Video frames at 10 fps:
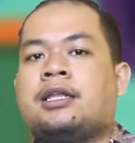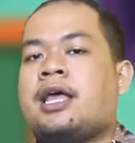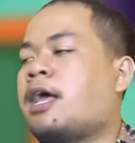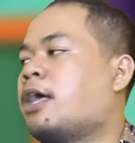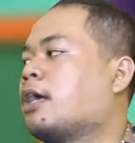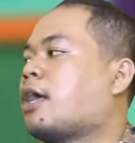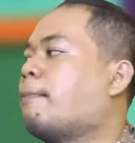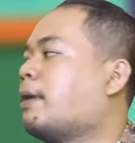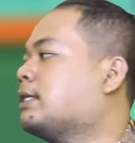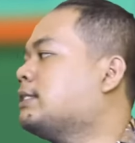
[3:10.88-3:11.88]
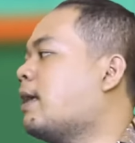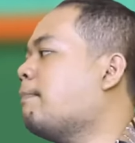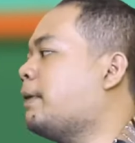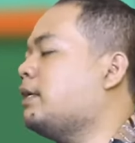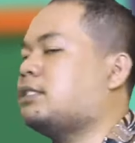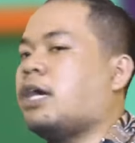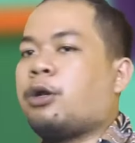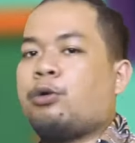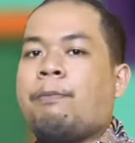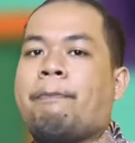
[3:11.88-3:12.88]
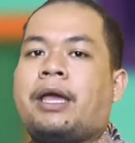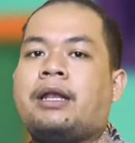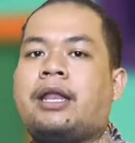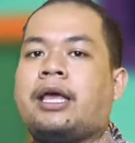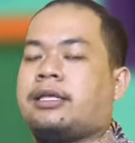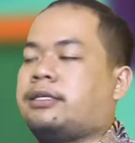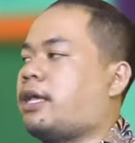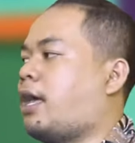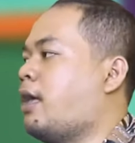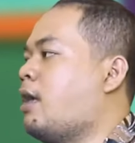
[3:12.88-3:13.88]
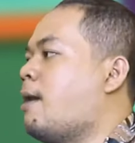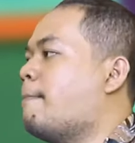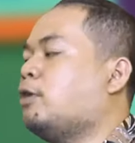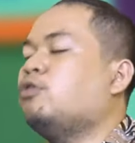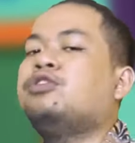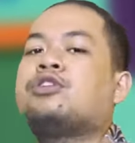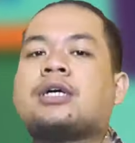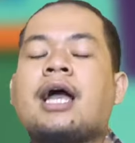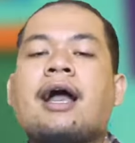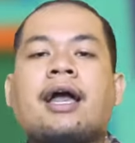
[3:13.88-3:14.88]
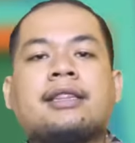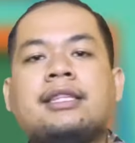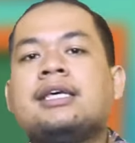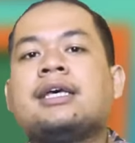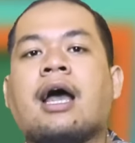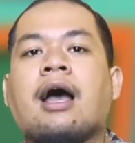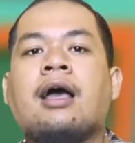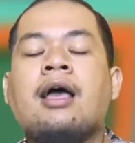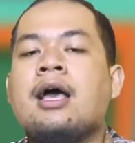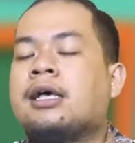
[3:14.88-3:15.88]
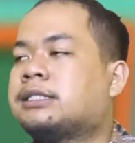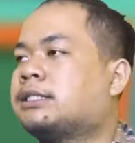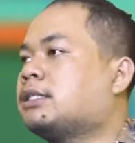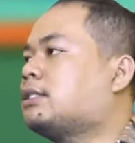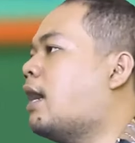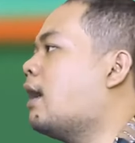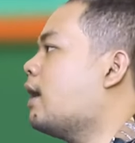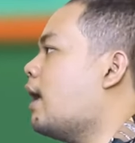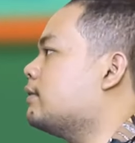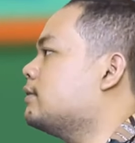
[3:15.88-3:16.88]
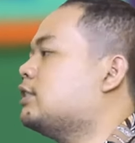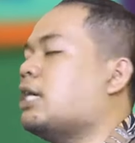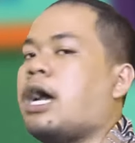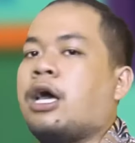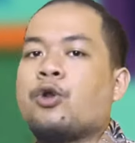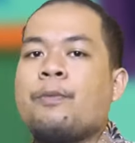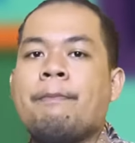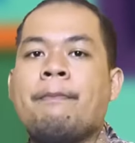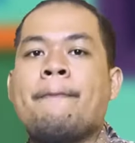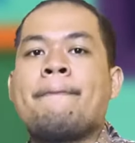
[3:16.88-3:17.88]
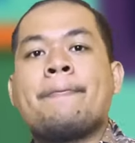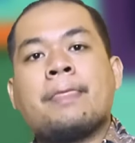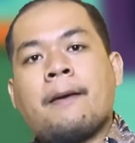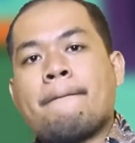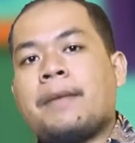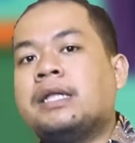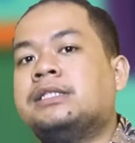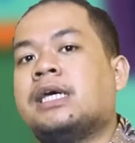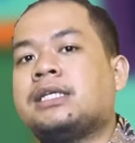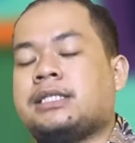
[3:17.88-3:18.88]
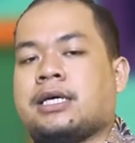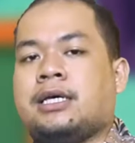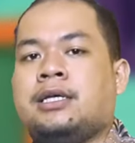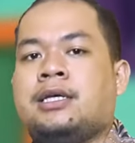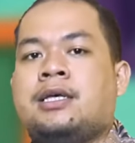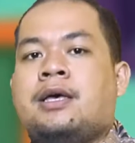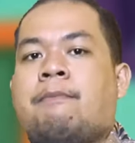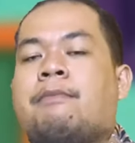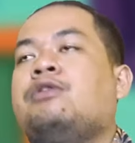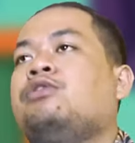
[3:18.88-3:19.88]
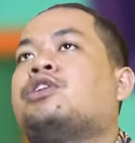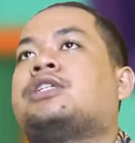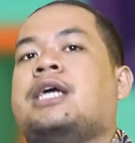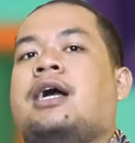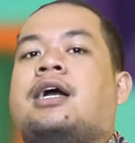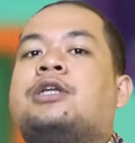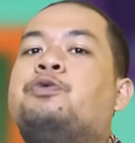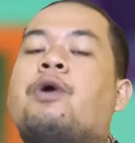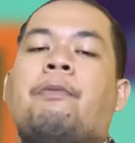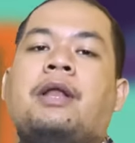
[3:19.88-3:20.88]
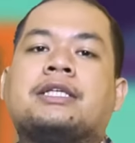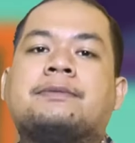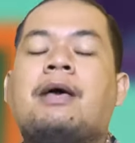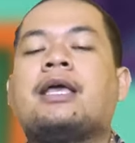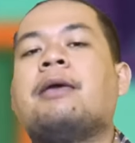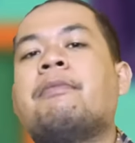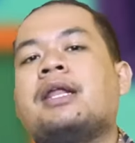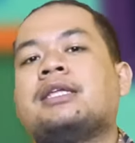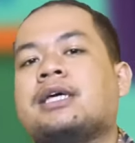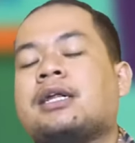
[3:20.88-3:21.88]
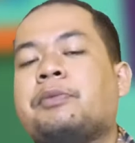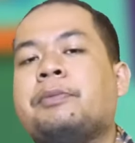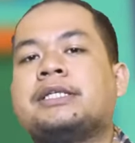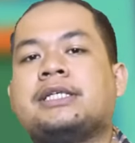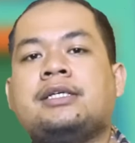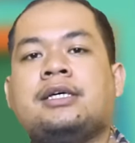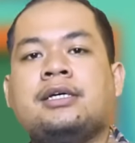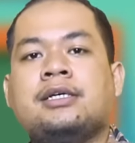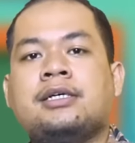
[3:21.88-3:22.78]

Nah, gambar di samping jarum pendeknya menunjuk ke angka 3, sedangkan jarum panjangnya menunjuk di angka 12. Bagaimana cara membacanya?